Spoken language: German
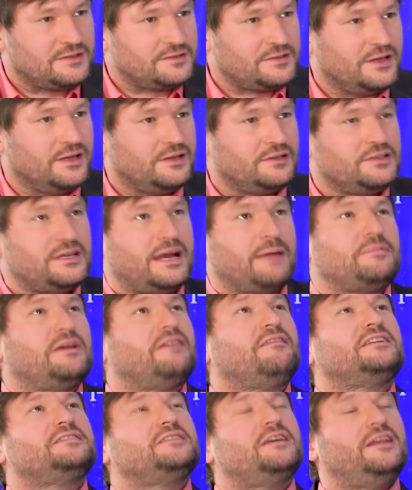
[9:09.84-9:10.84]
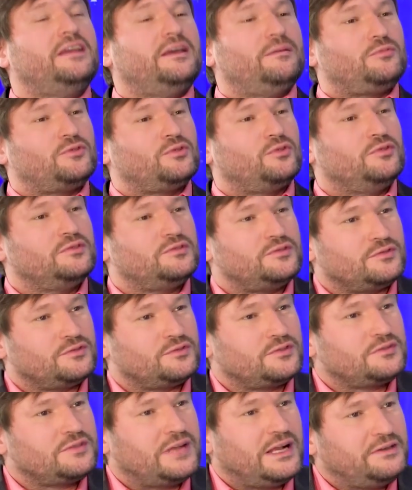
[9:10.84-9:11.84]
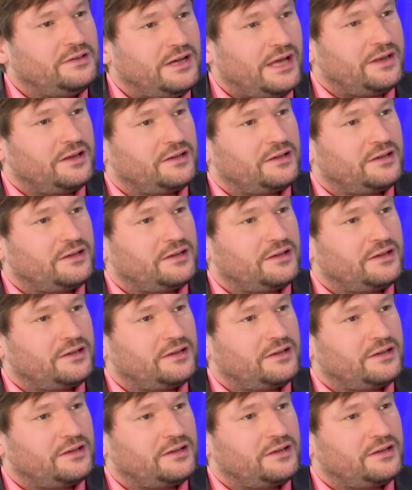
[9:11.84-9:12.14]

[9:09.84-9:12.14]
erzählt. Ich habe genau. da was erlebt und es ist halt eine